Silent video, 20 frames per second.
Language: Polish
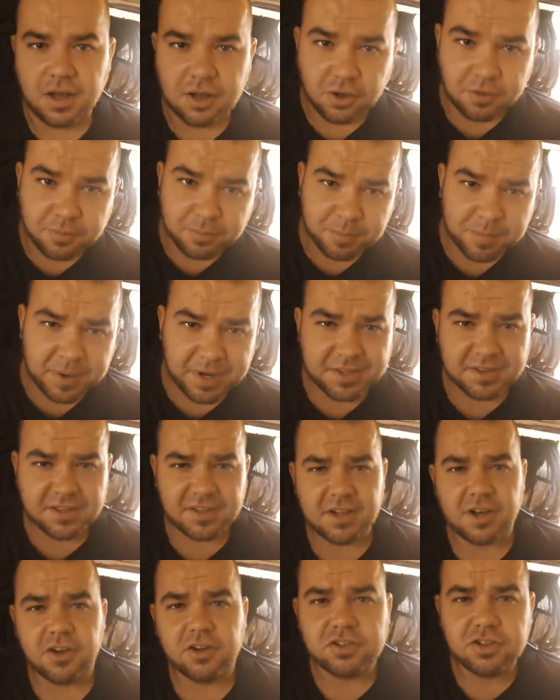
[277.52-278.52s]

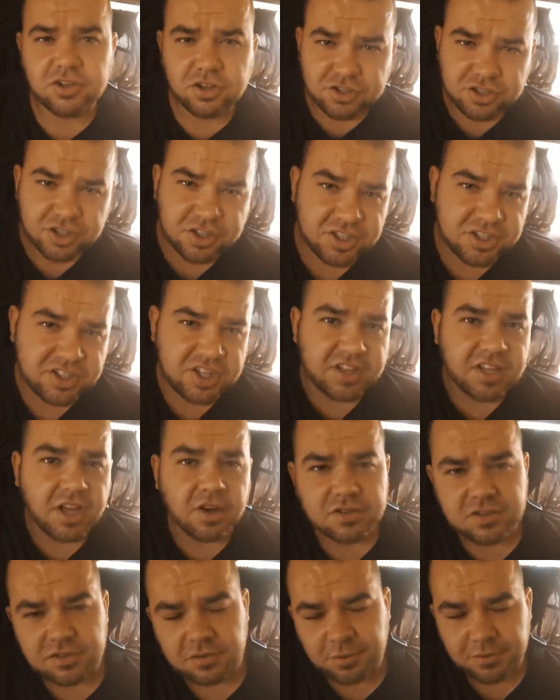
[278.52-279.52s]
Kompletnie od godziny
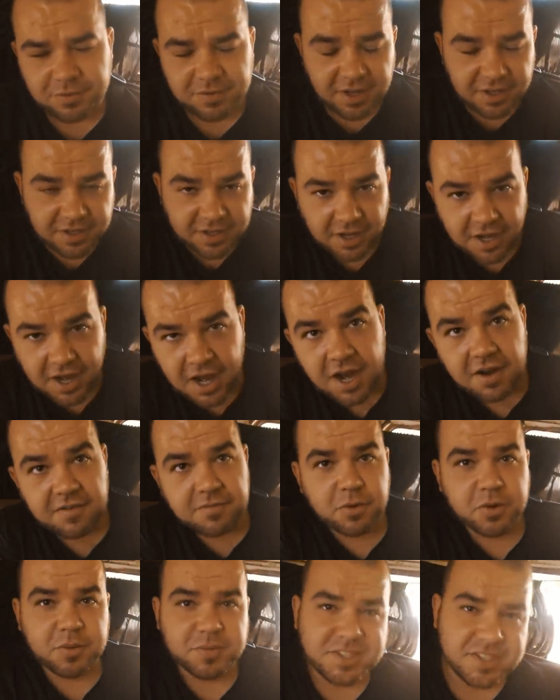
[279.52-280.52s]
żadna osobówka nie jechała
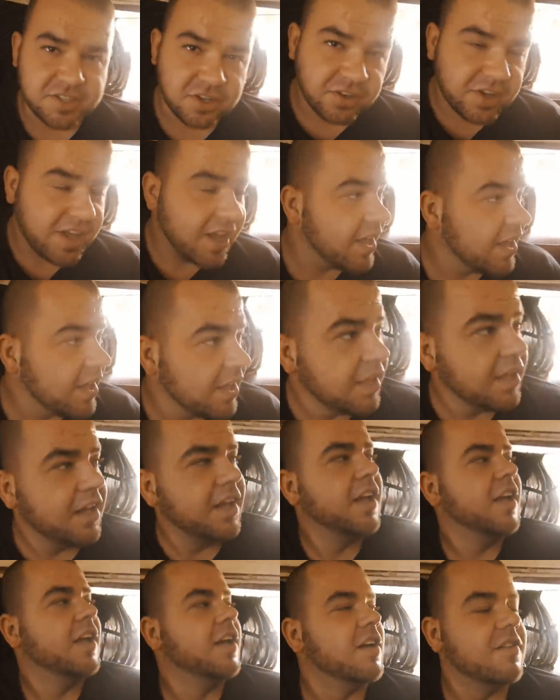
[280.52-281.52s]
w moją stronę.
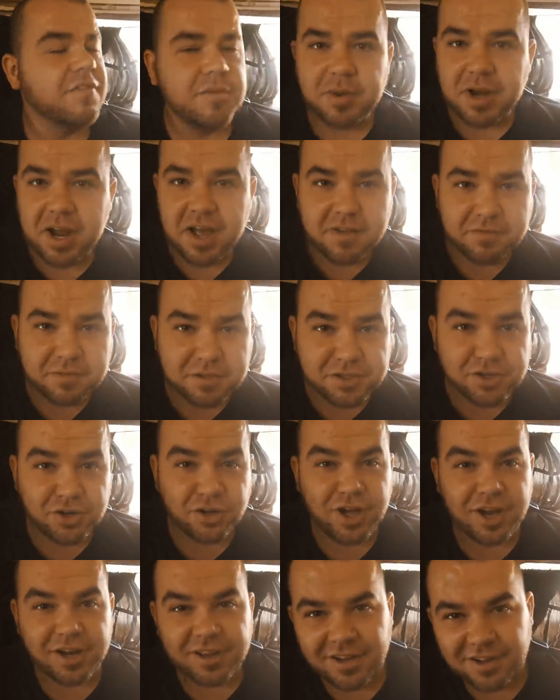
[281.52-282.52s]
Wybrałem więc
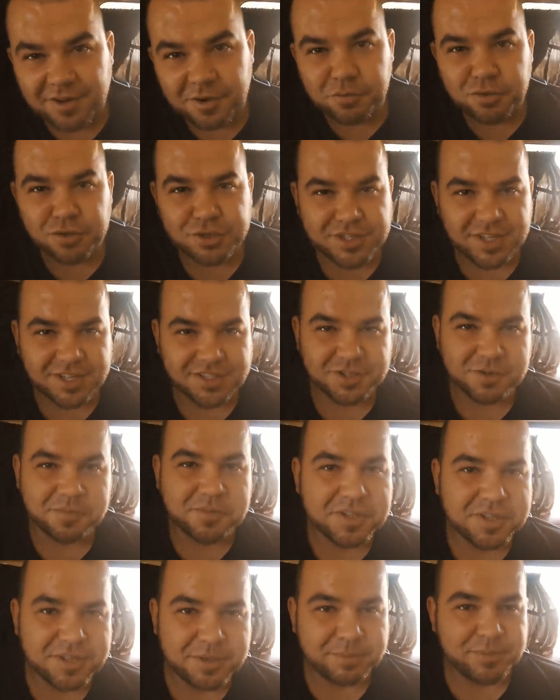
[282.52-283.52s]
lokalnego busa,
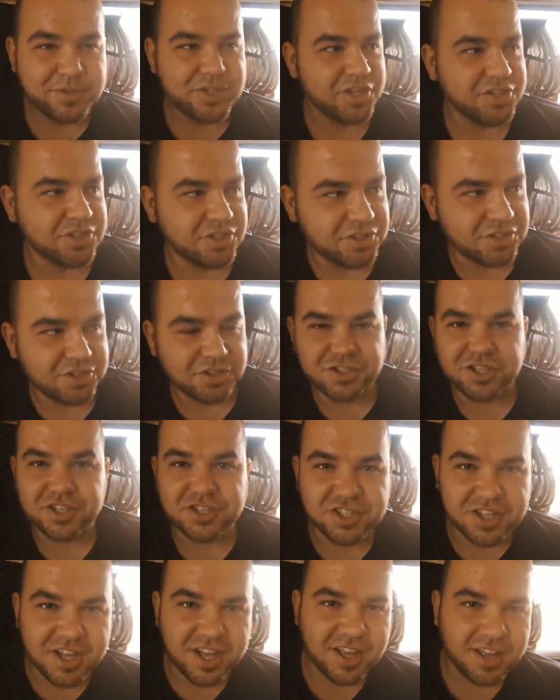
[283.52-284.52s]
żeby przeżyć
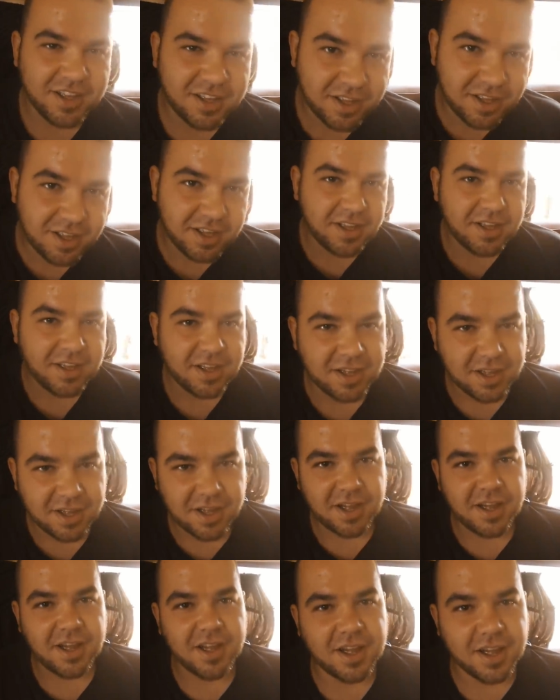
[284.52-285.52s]
troszeczkę
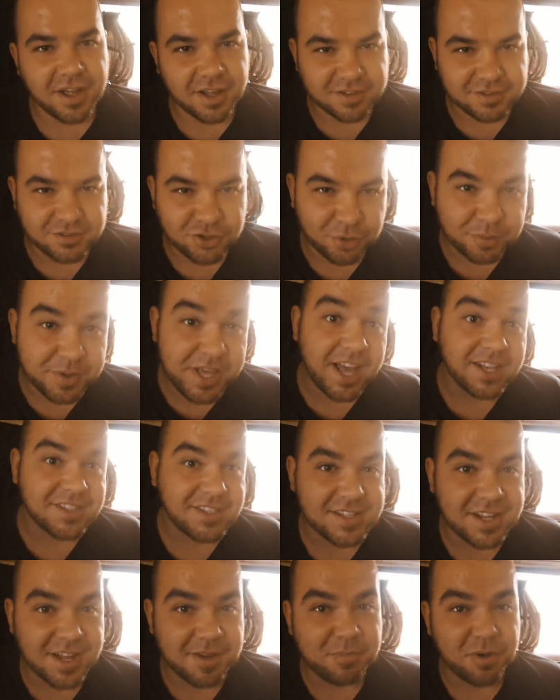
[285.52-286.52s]
e, tą
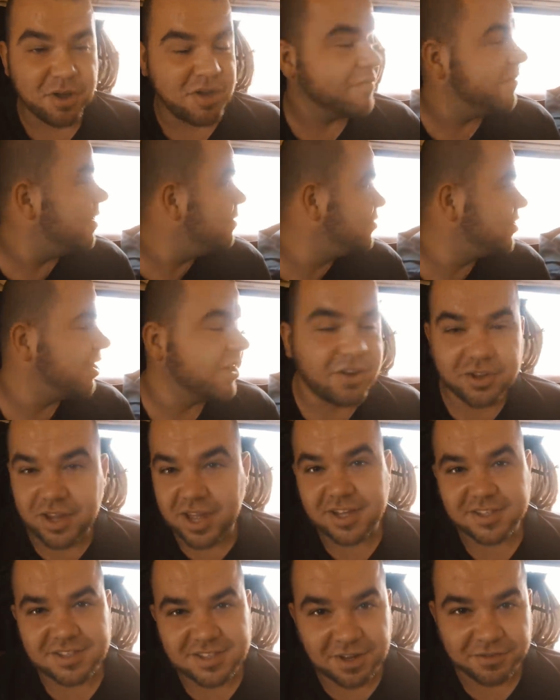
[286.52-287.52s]
jazdę. Powiem wam, że
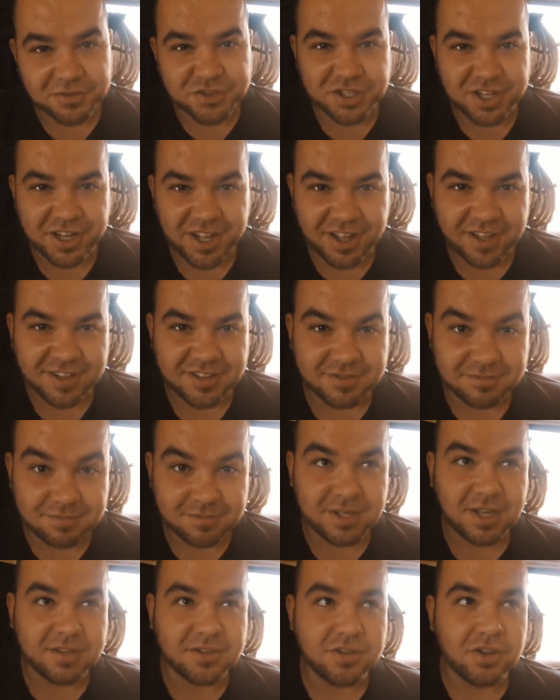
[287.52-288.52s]
ona jest zawsze
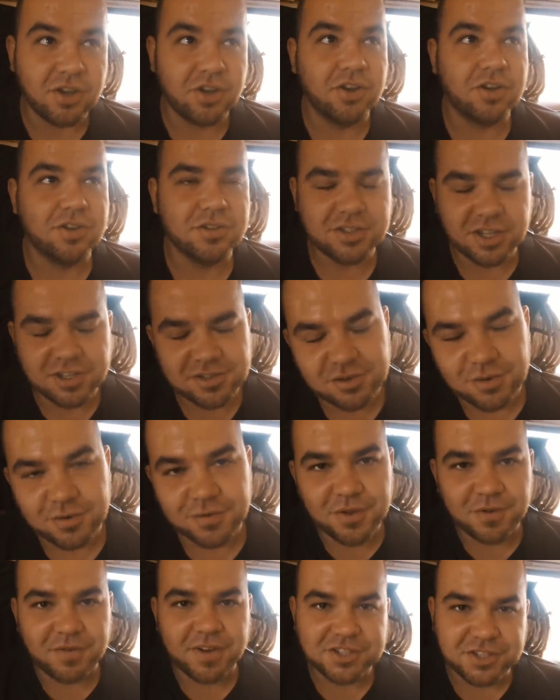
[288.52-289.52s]
no,
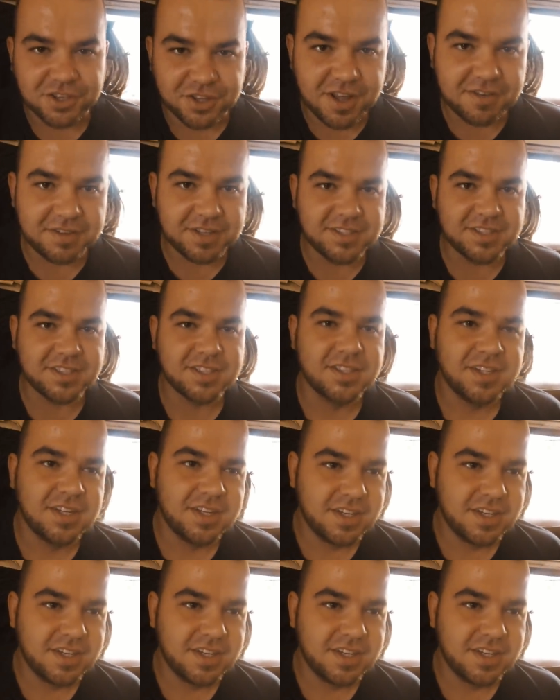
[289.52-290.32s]
niezrównoważona, więc